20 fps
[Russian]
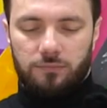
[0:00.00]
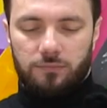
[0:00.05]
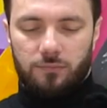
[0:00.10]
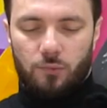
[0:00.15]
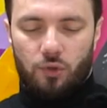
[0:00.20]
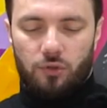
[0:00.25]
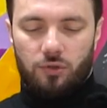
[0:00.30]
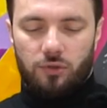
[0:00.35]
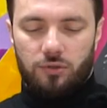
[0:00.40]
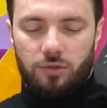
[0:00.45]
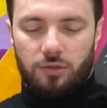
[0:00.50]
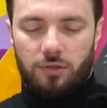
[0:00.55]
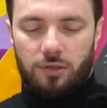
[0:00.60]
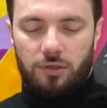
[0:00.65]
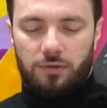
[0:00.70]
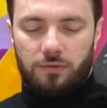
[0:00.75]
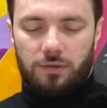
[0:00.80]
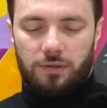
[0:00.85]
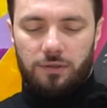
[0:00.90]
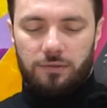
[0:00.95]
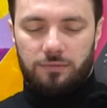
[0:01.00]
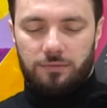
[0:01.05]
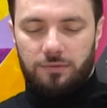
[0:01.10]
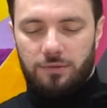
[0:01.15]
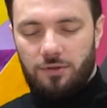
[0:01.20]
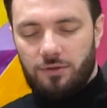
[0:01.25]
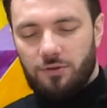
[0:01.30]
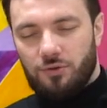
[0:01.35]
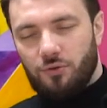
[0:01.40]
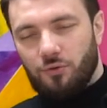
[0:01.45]
Ну, это же голова,
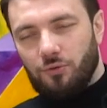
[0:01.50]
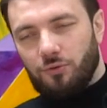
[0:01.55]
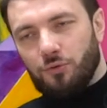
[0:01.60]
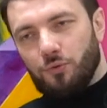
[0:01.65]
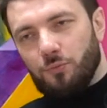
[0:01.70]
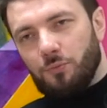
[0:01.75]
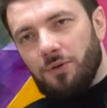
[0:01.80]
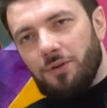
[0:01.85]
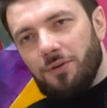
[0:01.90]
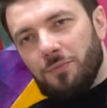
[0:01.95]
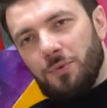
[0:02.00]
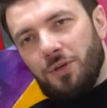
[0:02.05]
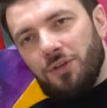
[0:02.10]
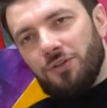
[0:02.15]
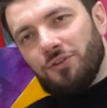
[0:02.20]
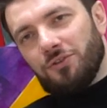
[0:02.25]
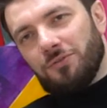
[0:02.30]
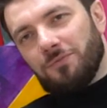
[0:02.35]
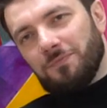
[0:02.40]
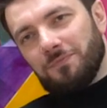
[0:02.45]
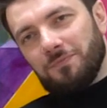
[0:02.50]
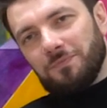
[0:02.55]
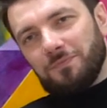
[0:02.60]
значит, ее отрубили меч.